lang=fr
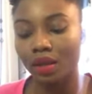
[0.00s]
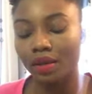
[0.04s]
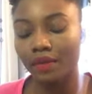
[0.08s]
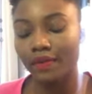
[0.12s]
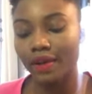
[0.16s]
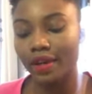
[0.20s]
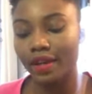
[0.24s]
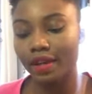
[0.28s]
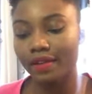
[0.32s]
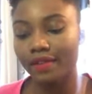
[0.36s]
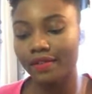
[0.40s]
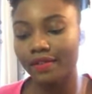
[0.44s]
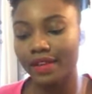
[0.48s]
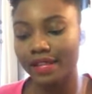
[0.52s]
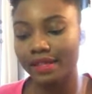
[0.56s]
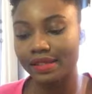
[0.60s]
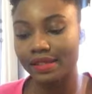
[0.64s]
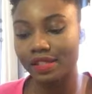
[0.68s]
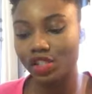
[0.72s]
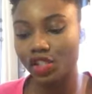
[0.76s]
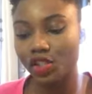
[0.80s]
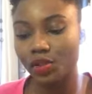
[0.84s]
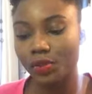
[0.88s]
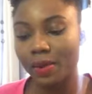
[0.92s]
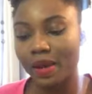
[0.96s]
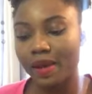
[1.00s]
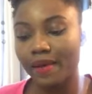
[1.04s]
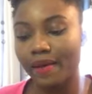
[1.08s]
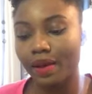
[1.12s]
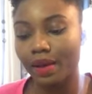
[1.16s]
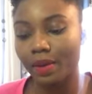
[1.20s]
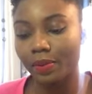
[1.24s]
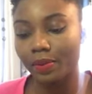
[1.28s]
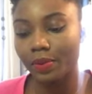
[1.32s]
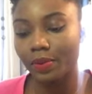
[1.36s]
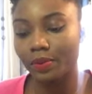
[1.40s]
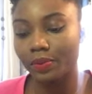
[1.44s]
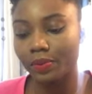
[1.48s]
Voyons va si je peux
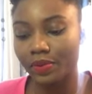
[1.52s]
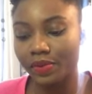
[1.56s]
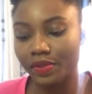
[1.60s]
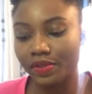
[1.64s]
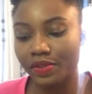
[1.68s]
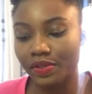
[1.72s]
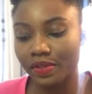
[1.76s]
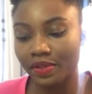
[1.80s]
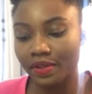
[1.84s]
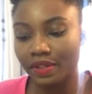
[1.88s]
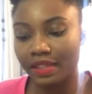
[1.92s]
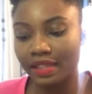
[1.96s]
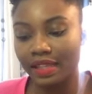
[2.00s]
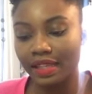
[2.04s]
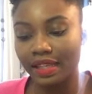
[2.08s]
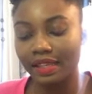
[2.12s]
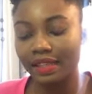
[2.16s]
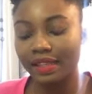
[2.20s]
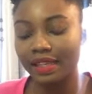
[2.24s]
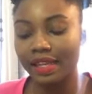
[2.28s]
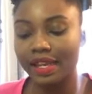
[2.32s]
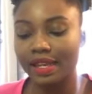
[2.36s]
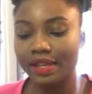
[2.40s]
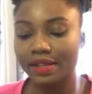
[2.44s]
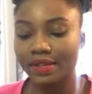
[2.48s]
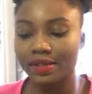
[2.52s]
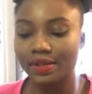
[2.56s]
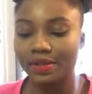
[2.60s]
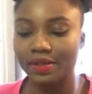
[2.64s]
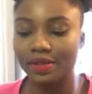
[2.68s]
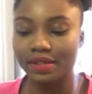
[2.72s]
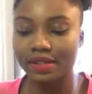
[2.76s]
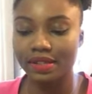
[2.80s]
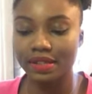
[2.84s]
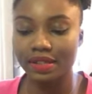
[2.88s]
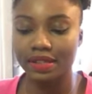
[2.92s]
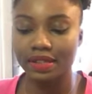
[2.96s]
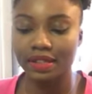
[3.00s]
avoir un peu plus de détails sur
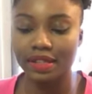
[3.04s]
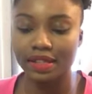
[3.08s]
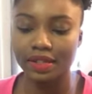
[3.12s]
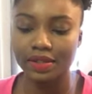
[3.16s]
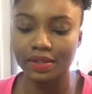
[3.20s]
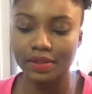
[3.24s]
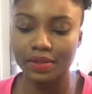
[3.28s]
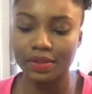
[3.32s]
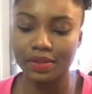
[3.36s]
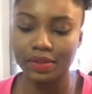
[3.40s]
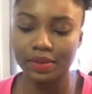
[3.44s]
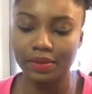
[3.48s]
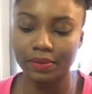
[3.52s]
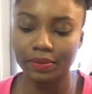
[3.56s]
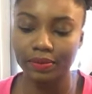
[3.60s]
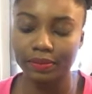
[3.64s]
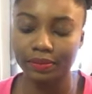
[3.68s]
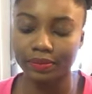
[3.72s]
cette lecture.